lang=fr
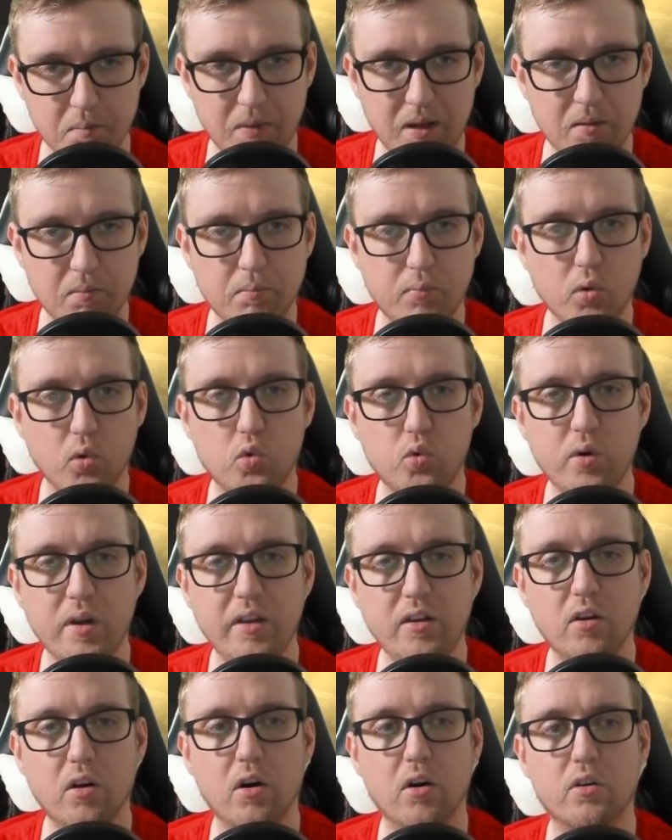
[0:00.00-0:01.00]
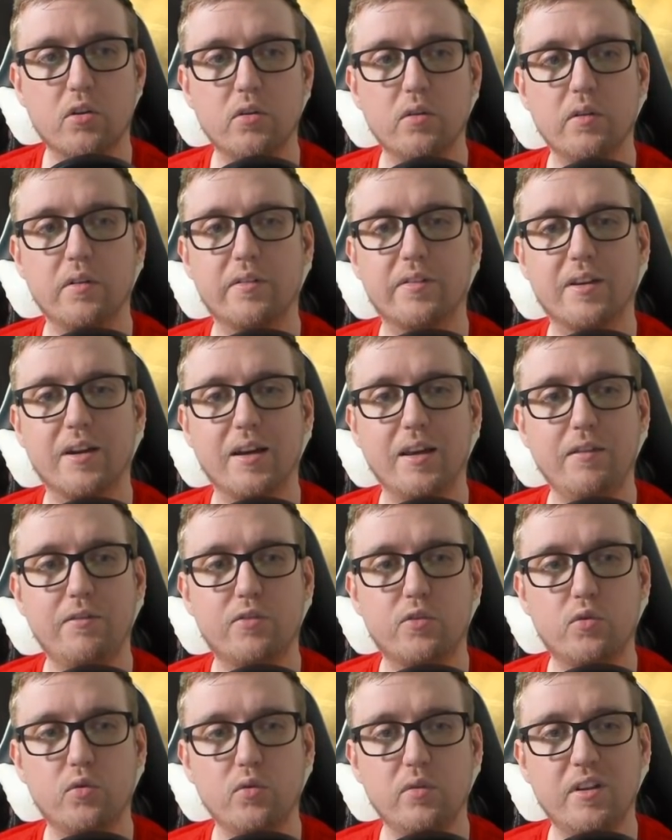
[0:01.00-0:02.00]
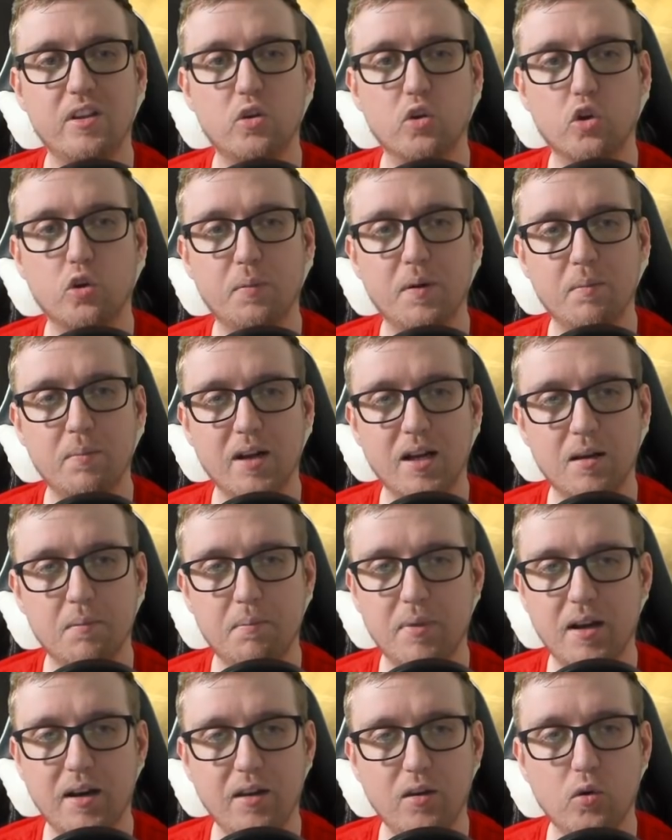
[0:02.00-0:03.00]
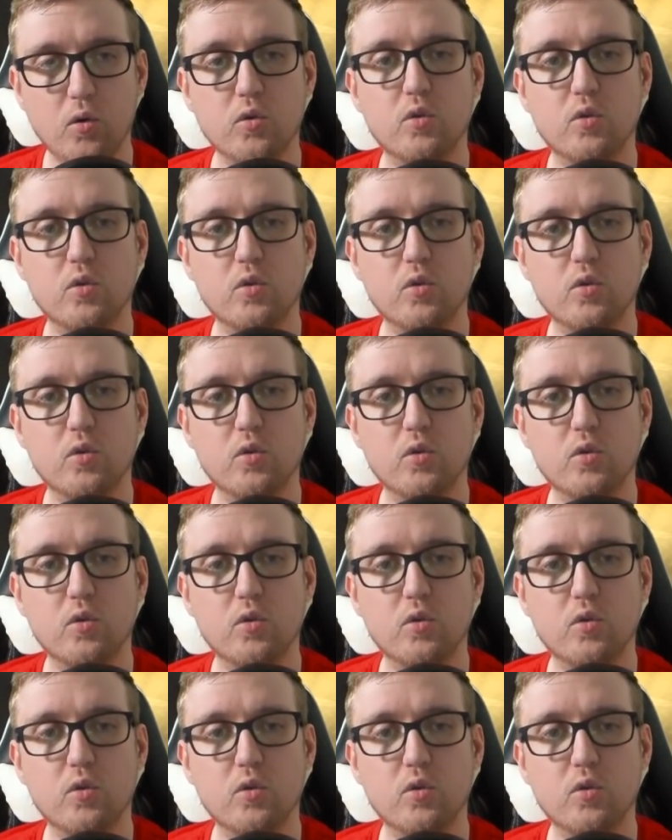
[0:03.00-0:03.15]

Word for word: mais beaucoup ignorent que sa rive sud est occupée par un palais